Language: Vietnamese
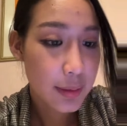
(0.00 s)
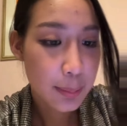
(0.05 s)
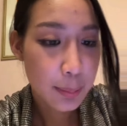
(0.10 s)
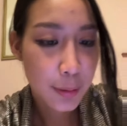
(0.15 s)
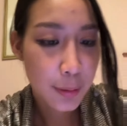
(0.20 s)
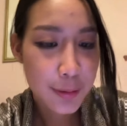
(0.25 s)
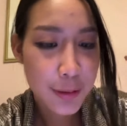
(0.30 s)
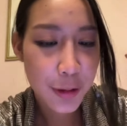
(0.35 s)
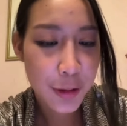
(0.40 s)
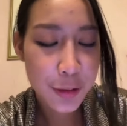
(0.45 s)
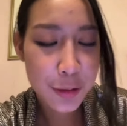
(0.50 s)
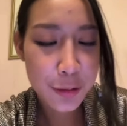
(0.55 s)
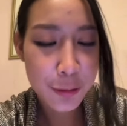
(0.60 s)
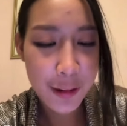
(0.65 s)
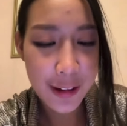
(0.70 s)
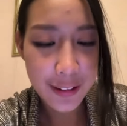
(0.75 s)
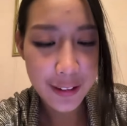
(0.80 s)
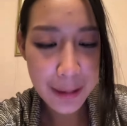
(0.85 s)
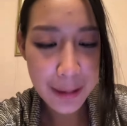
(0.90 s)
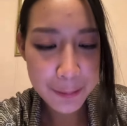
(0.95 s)
mono uống
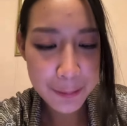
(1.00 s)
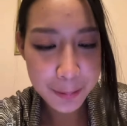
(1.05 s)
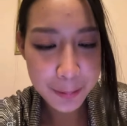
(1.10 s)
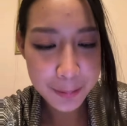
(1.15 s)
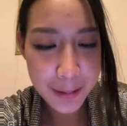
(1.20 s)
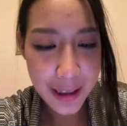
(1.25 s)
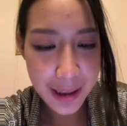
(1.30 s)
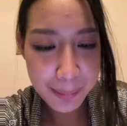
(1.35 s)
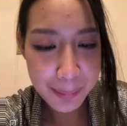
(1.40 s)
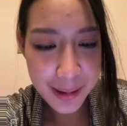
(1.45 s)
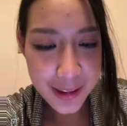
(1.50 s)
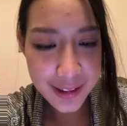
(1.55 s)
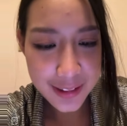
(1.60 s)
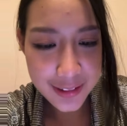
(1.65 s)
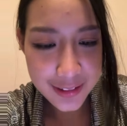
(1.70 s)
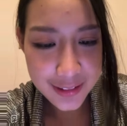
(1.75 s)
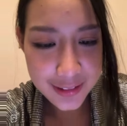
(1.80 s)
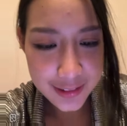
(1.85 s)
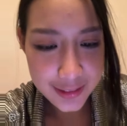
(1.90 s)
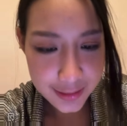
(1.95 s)
quà rám nó không ra má
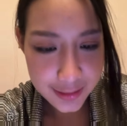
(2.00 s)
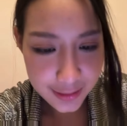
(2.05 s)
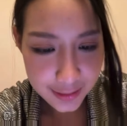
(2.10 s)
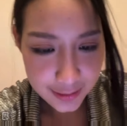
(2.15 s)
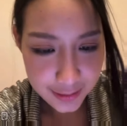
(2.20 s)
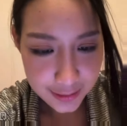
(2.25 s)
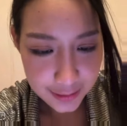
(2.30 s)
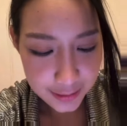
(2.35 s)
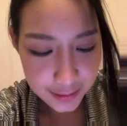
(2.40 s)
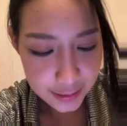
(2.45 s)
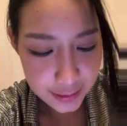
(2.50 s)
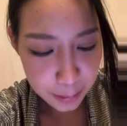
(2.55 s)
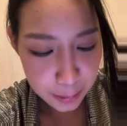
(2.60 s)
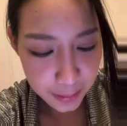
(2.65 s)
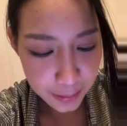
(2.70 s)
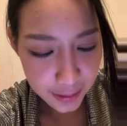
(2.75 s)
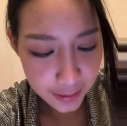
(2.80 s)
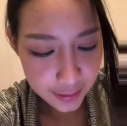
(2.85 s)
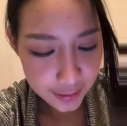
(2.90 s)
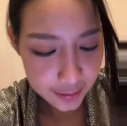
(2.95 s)
ơi đợi xíu
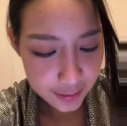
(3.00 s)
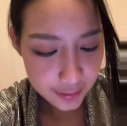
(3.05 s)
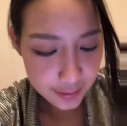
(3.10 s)
má